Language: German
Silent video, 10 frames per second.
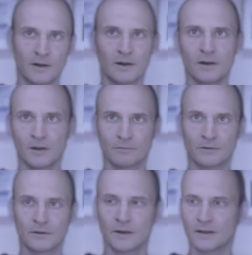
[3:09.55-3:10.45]
Genau.
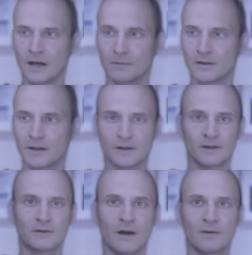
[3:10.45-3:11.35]
Ne, ihr habt mich jetzt
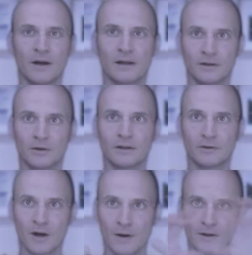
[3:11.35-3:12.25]
zweimal. Ihr könnt also
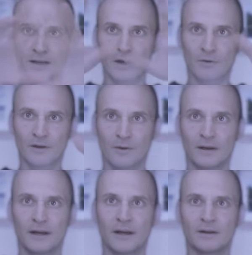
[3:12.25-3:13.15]
einmal die Aufnahme
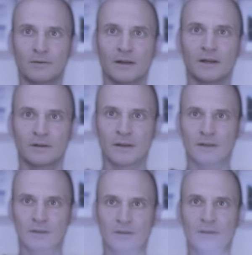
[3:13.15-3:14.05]
der Desk Mini sehen.
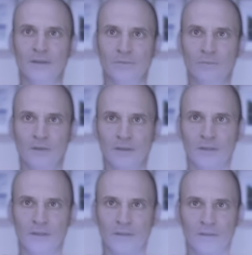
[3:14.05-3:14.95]
Das ist das, wo ich
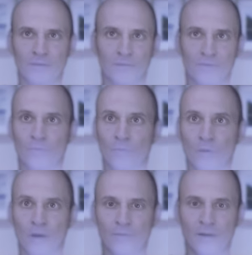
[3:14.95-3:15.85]
die äh, Vision Pro
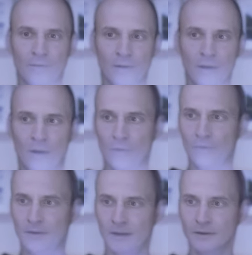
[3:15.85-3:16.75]
aufhabe.
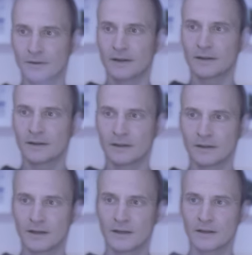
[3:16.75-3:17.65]
Und dann seht ihr
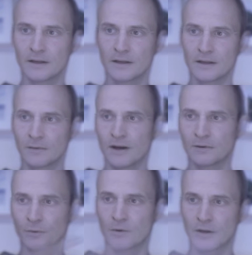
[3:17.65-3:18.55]
den, äh, die
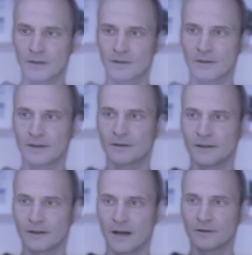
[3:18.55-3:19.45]
Persona, das heißt
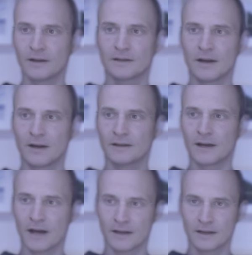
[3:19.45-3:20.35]
diesen Avatar,
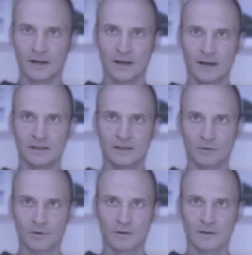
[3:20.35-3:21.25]
der angereichert
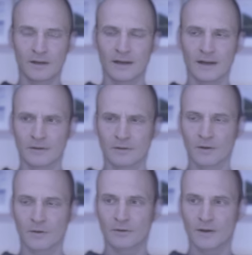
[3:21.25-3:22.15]
wird mit den
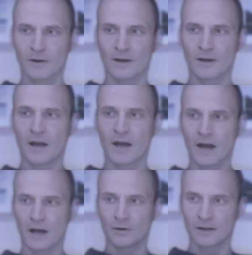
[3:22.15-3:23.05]
Live-Aufnahmen
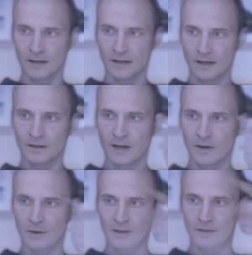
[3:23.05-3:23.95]
aus den
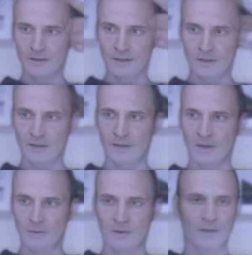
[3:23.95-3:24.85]
Innenkameras, die innen in
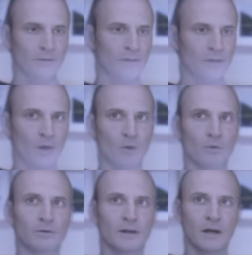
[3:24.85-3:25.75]
der Brille sind,
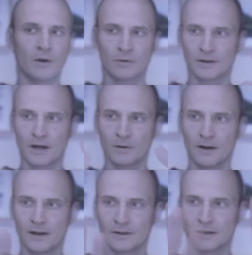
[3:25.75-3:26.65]
und den
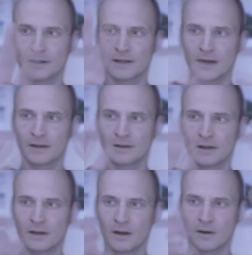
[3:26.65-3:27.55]
Außenkameras, die die
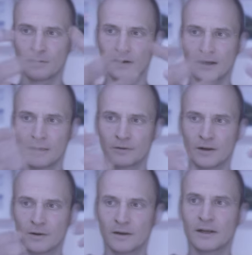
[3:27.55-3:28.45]
Gestik mit
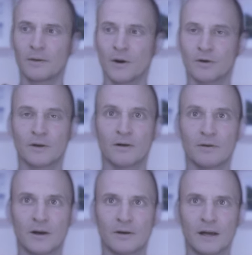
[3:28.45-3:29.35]
abfilmen, die aber auch die
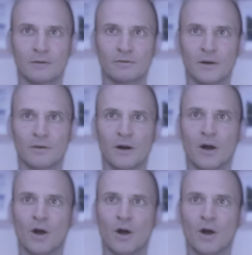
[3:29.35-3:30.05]
Mimik mit abfilmen.